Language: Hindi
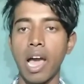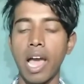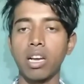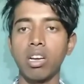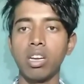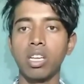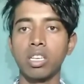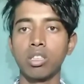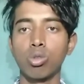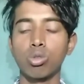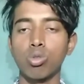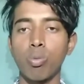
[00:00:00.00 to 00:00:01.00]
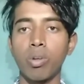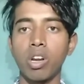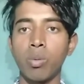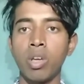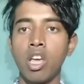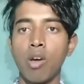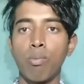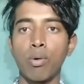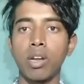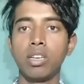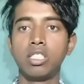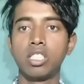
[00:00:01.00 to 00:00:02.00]
आएगा लेकिन दोस्तों मतलब
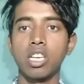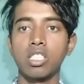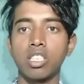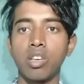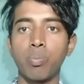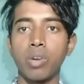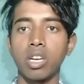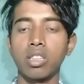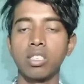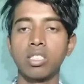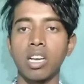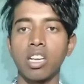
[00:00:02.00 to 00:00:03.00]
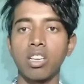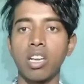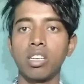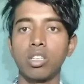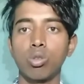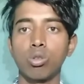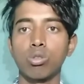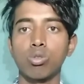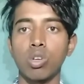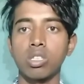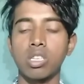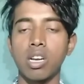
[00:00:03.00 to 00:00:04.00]
पूरा नीचे स्किप करते जाएंगे यानी कि
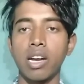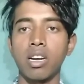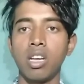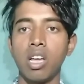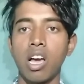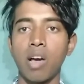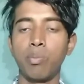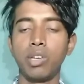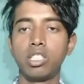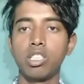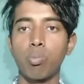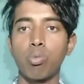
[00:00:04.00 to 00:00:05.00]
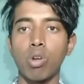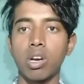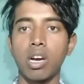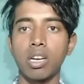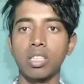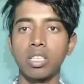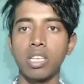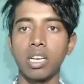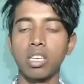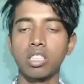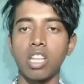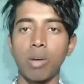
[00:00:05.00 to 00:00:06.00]
दोस्तों स्लाइड अब नीचे पूरा करते
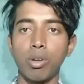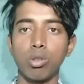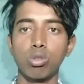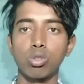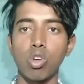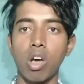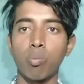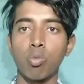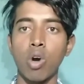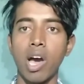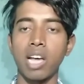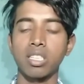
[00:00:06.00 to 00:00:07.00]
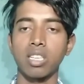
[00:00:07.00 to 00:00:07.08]
जाएंगे तभी दोस्तों आपको आ